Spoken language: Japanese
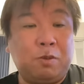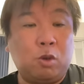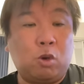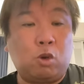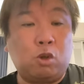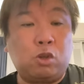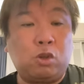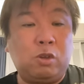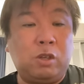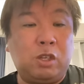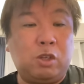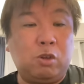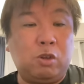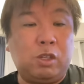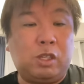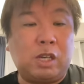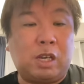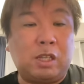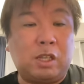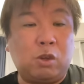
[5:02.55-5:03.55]
52球、
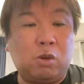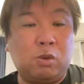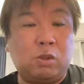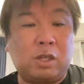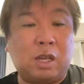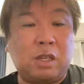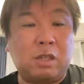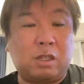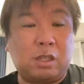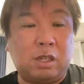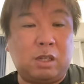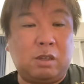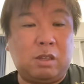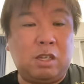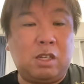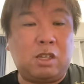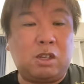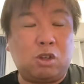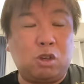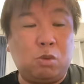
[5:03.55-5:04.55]
1安打4三振、
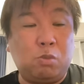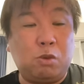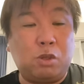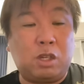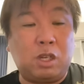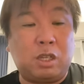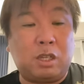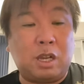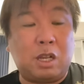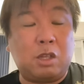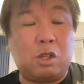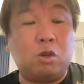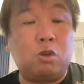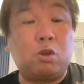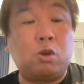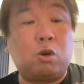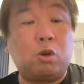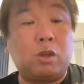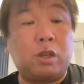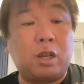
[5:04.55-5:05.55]
2四球無失点という
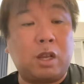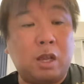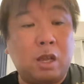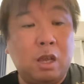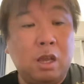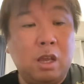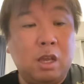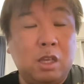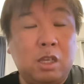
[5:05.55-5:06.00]
ところでね、